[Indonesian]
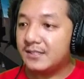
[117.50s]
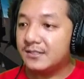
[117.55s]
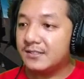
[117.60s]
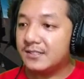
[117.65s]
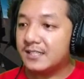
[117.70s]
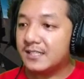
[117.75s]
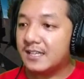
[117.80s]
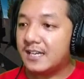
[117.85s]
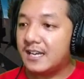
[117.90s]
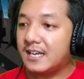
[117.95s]
itu
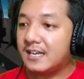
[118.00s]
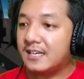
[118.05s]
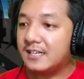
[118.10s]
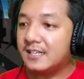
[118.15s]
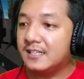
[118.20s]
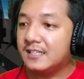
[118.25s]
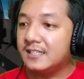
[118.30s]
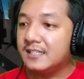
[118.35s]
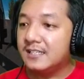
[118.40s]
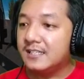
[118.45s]
sekarang
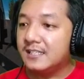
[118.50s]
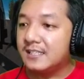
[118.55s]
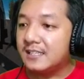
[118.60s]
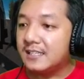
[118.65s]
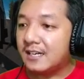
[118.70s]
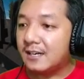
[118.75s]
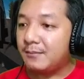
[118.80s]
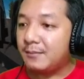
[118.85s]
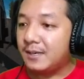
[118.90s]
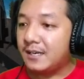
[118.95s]

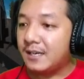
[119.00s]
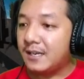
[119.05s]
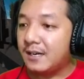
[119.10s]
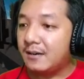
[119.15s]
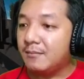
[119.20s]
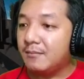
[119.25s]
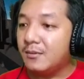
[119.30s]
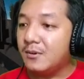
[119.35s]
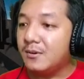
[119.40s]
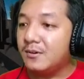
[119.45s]

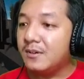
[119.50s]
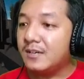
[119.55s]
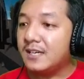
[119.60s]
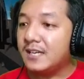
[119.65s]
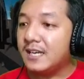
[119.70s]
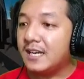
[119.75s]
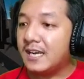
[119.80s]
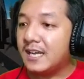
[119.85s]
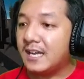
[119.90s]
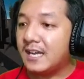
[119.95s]
terminal
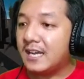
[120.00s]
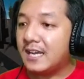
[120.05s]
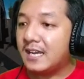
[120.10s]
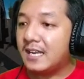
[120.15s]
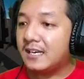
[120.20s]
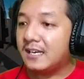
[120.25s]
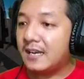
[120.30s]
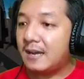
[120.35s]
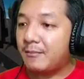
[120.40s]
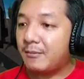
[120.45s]

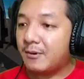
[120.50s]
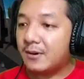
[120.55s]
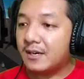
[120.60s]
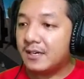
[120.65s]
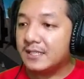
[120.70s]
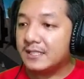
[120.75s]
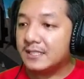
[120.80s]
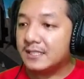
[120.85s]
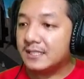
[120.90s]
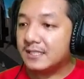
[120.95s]
Muntilan
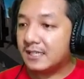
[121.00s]
laporan di